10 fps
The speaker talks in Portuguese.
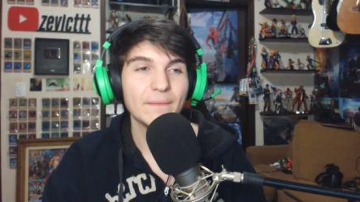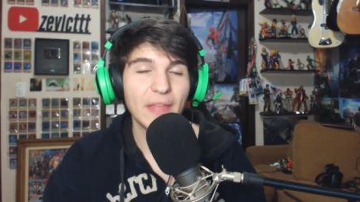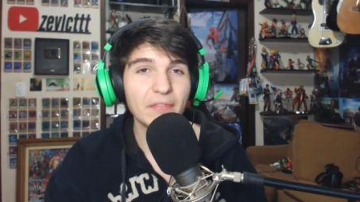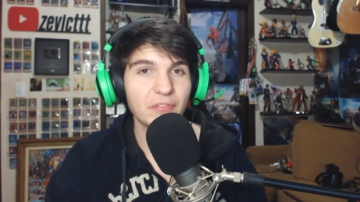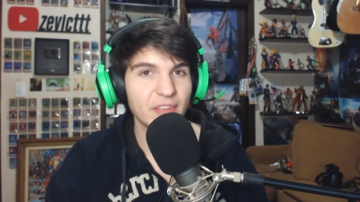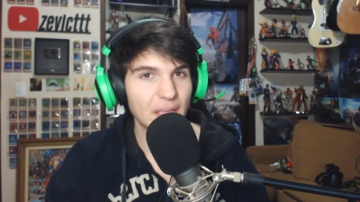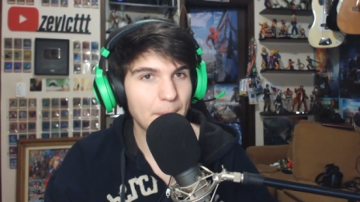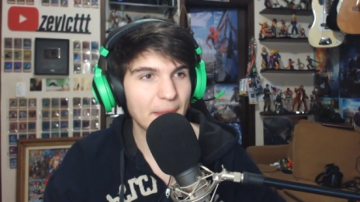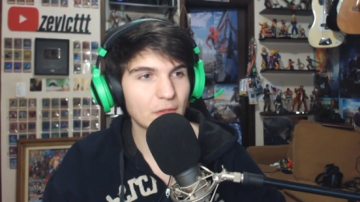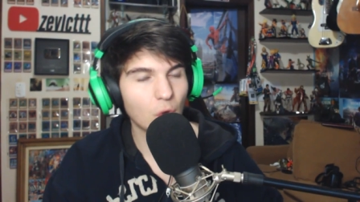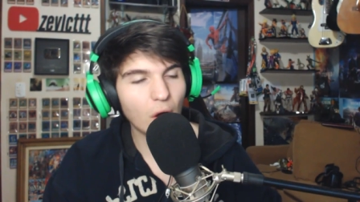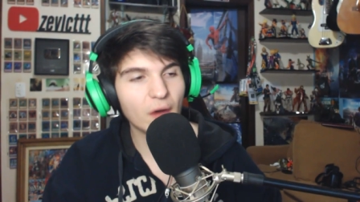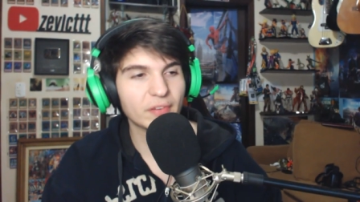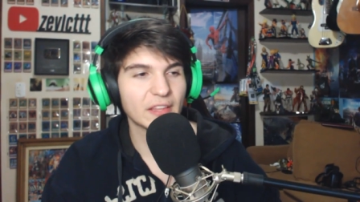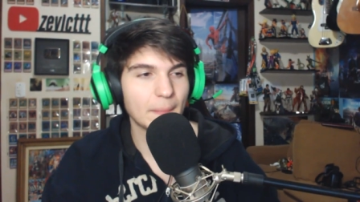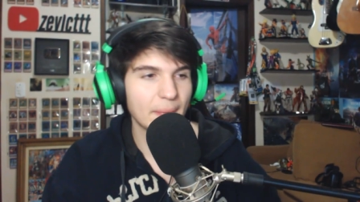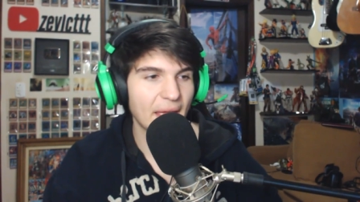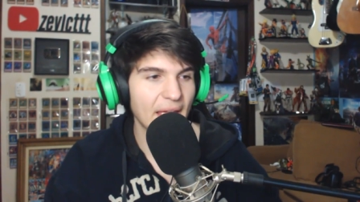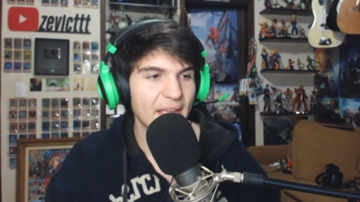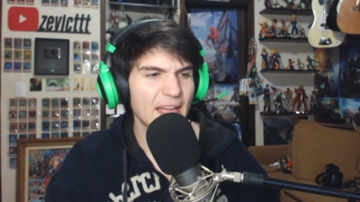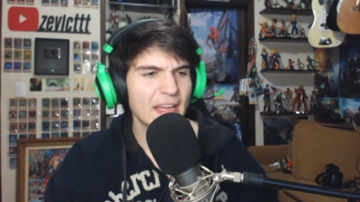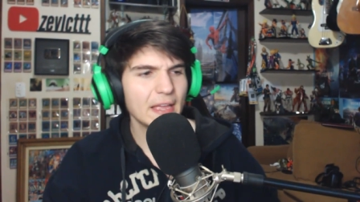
Deve vir IP nova também.